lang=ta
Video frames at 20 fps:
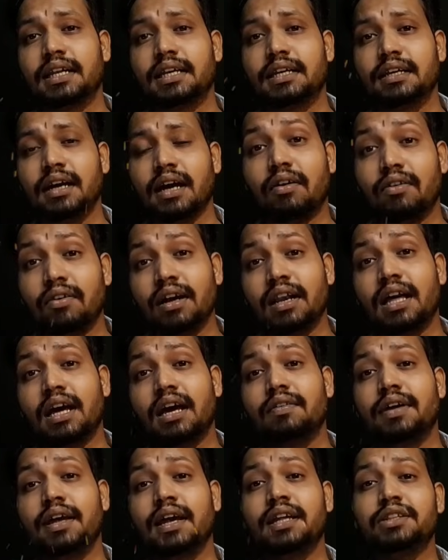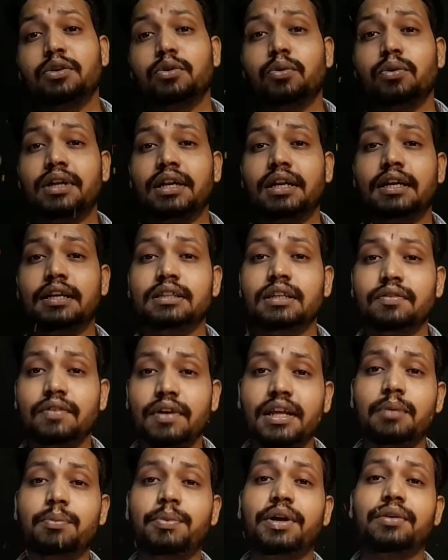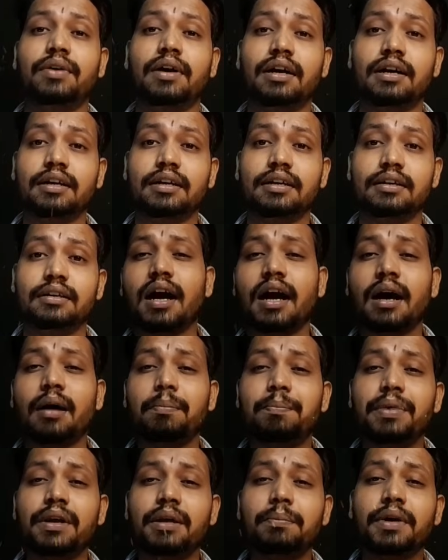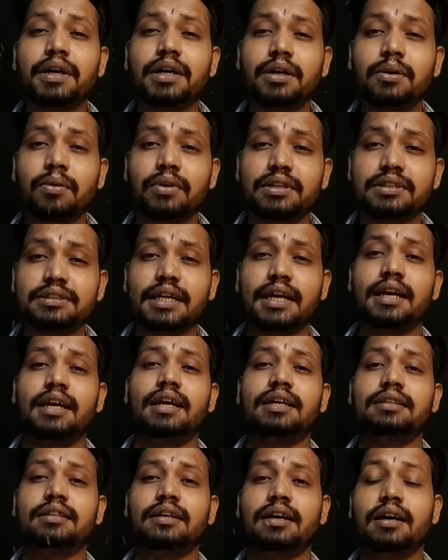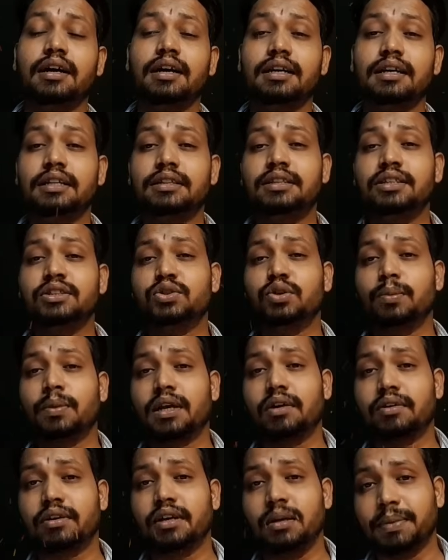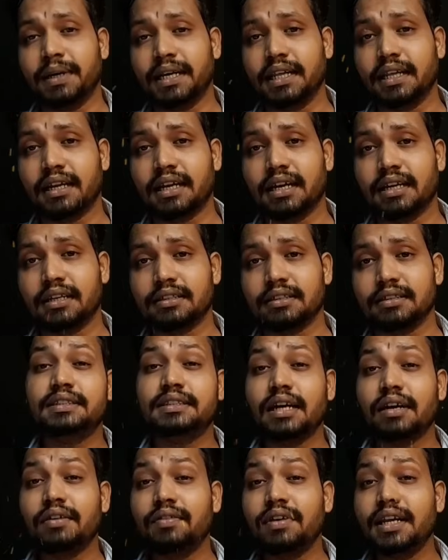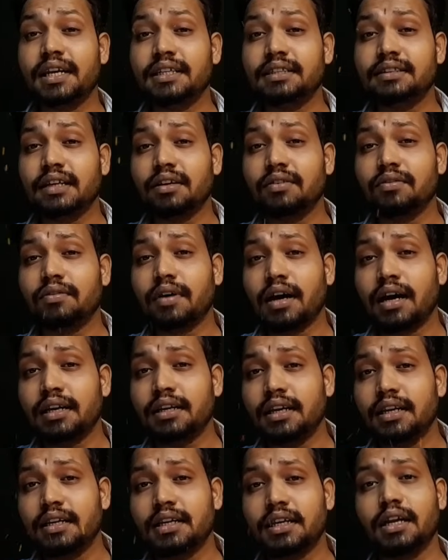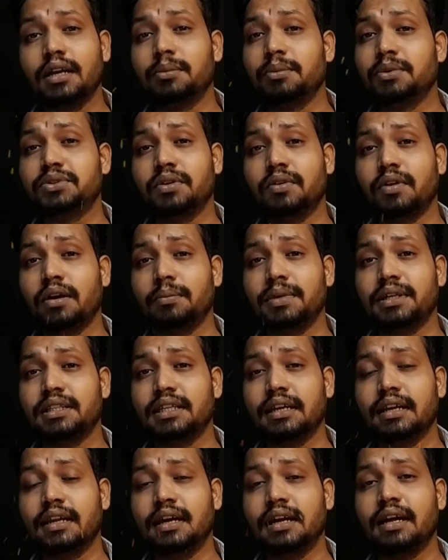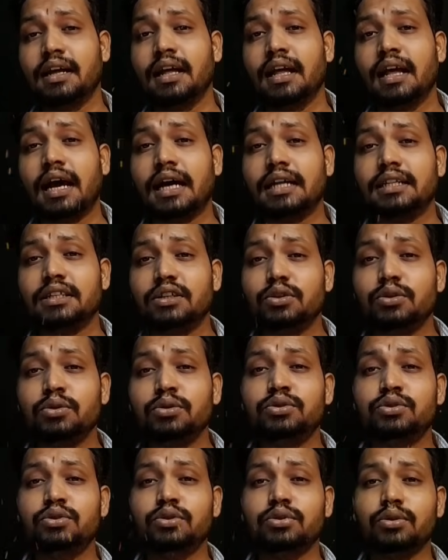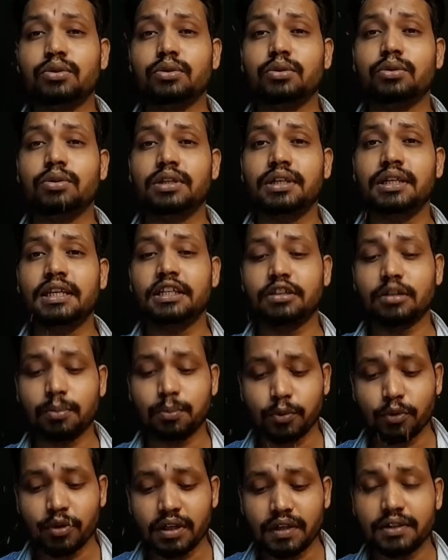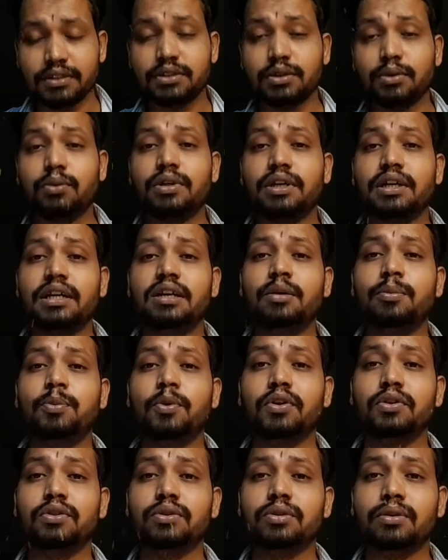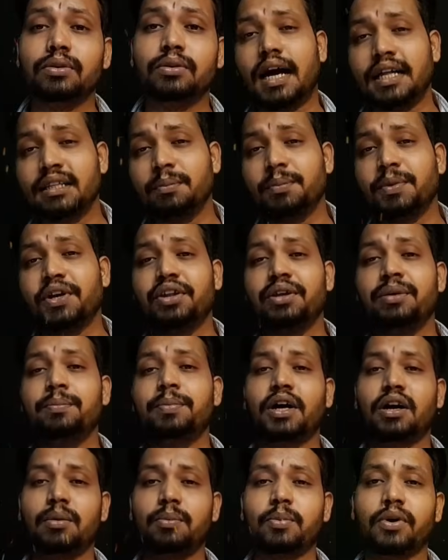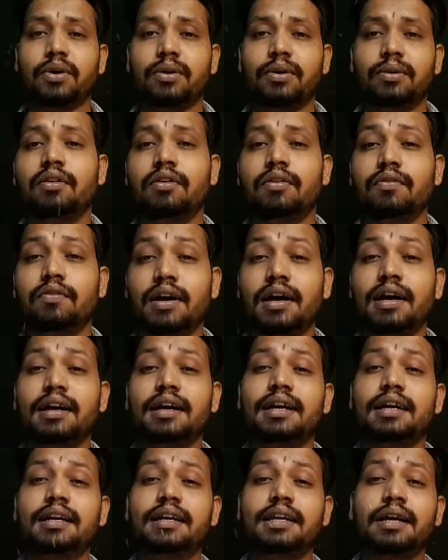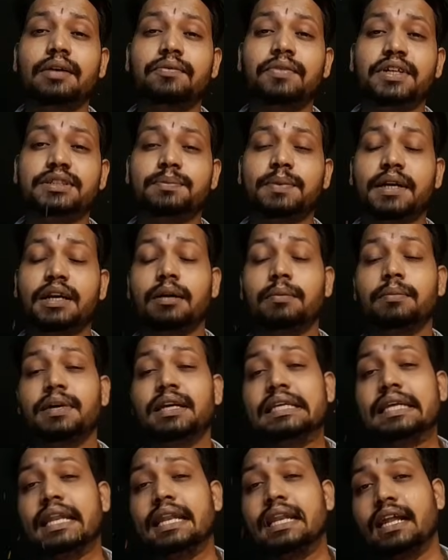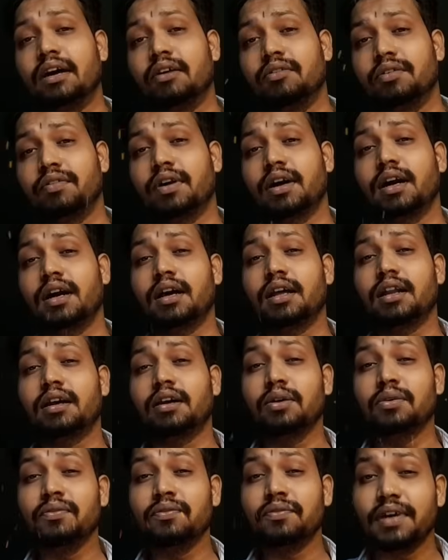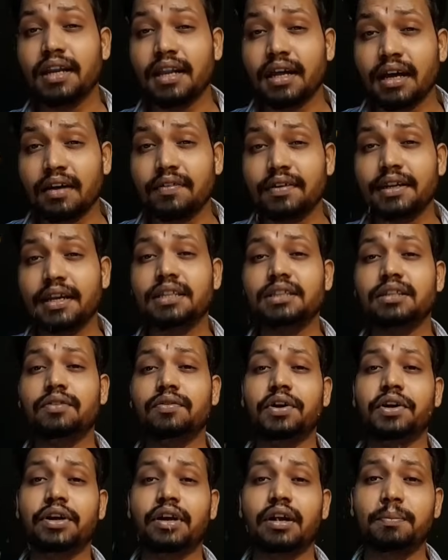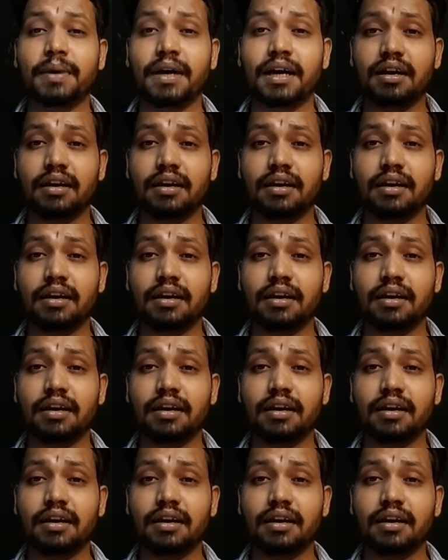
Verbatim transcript: மாட்டிக்கிட்டு அவங்களாவே அந்த கூட இருந்து வெளியே போயிடுவாங்க அப்படிப்பட்ட ஒரு செயலா தான் நிதிஷ்குமார் அவர்கள் பண்ணியிருக்காரு தவளை தன் வாயால் கெடும்னு சொல்லுவாங்க பாத்தீங்களா அது நூத்துக்கு நூறு இந்த புள்ளி வச்ச கூட்டணிக்கு பொருந்தும் அதை பற்றியும் பார்க்க போறோம் வாங்க டைம் வேஸ்ட் பண்ணாம எல்லா விவகாரங்களையும் விலாவரியா இந்த வீடியோல